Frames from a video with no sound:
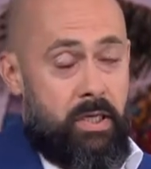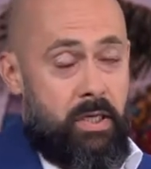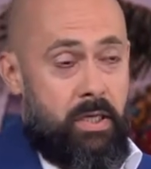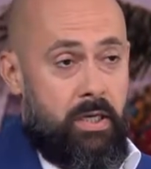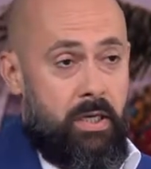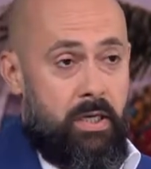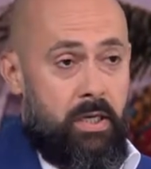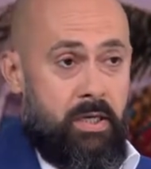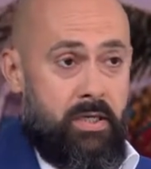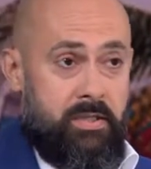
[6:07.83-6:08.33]

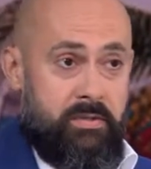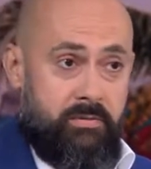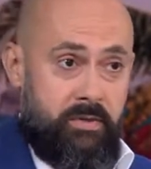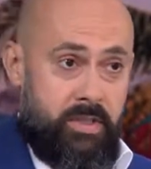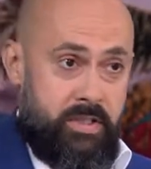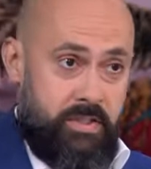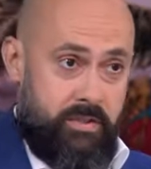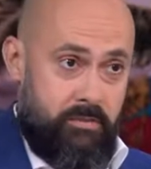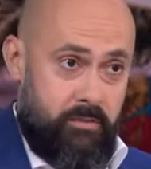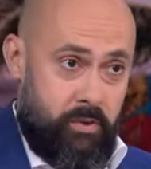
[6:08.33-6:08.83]
а,
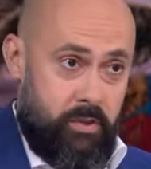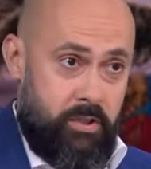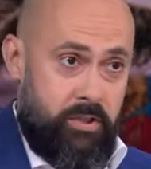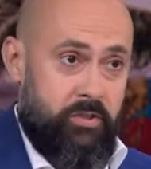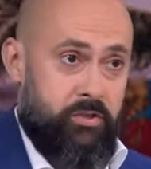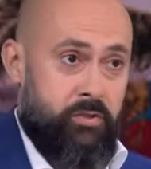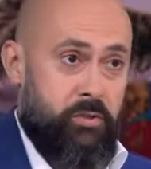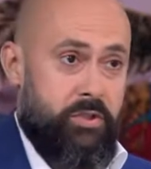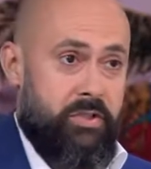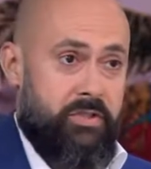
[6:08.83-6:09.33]
развивать его и
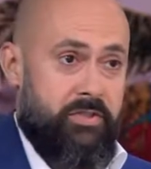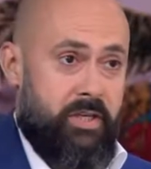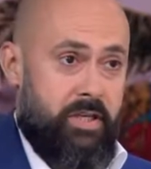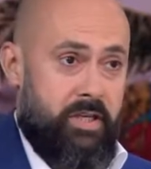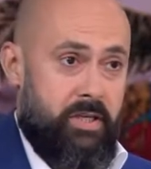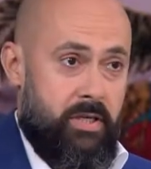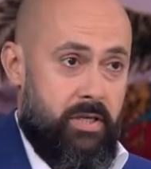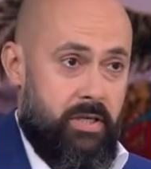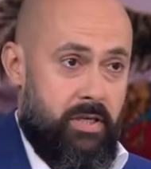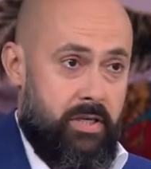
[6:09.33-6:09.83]
с точки
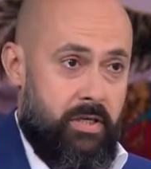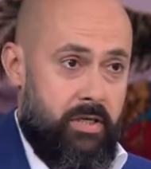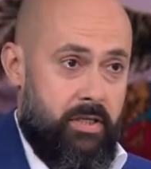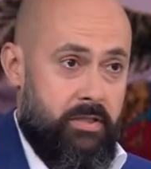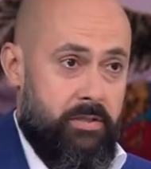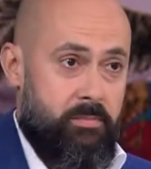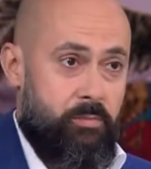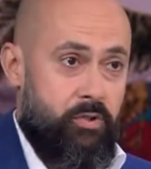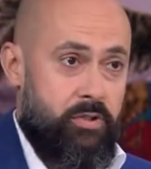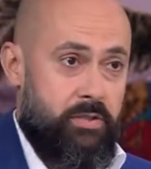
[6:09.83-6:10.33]
зрения
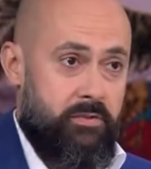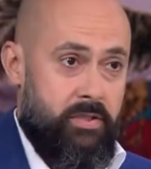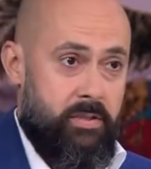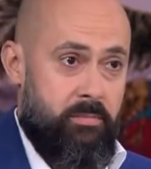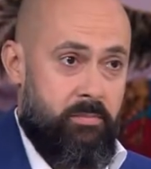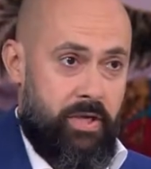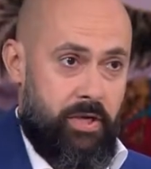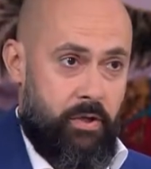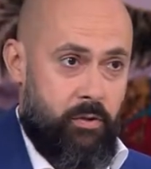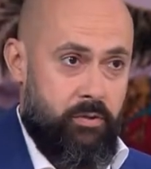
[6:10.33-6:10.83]
использования
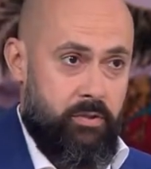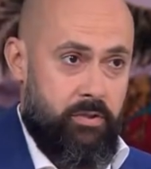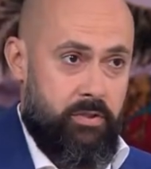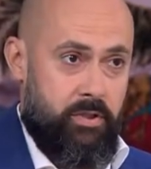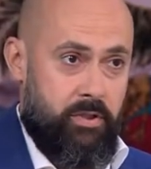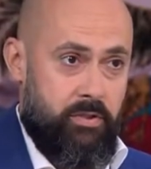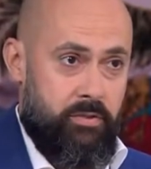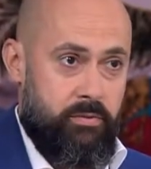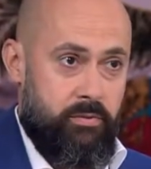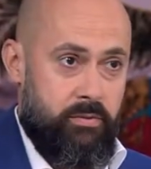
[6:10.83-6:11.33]

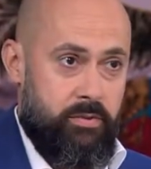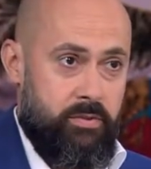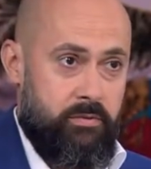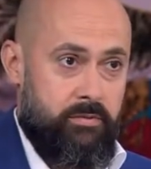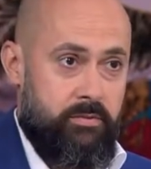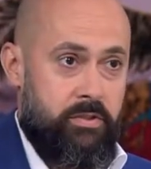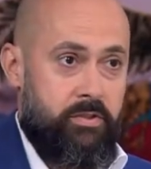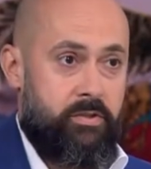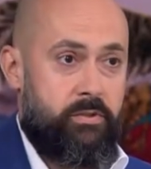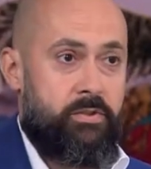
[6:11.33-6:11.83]
природных
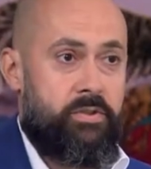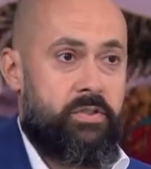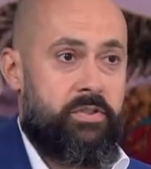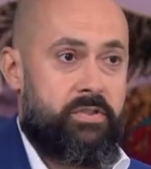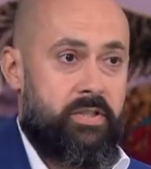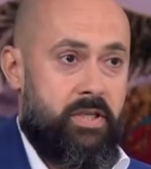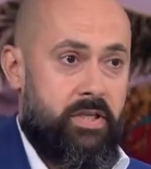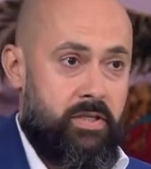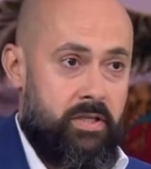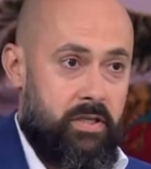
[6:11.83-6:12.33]
ресурсов, и с точки
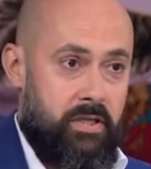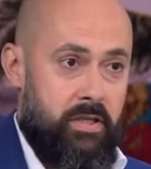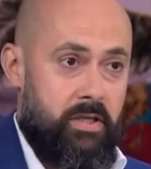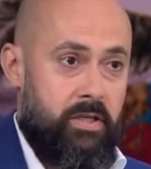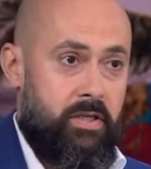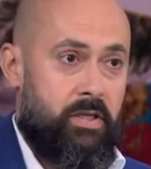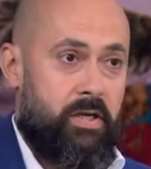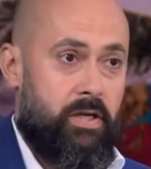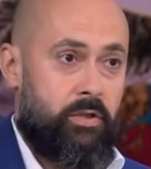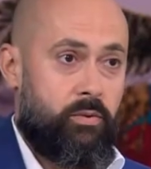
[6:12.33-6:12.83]
зрения
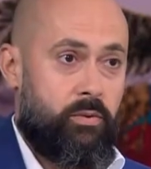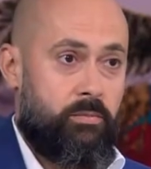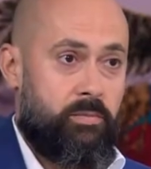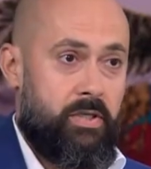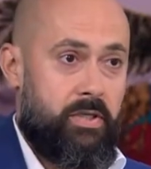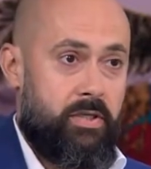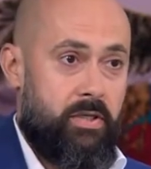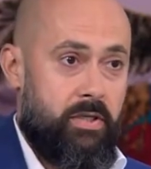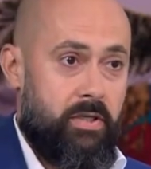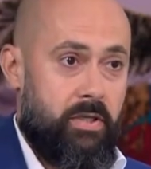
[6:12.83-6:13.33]

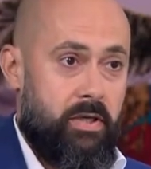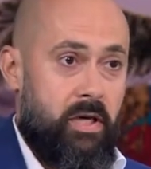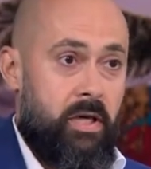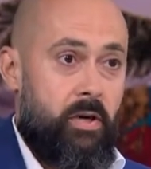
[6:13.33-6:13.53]
экономики.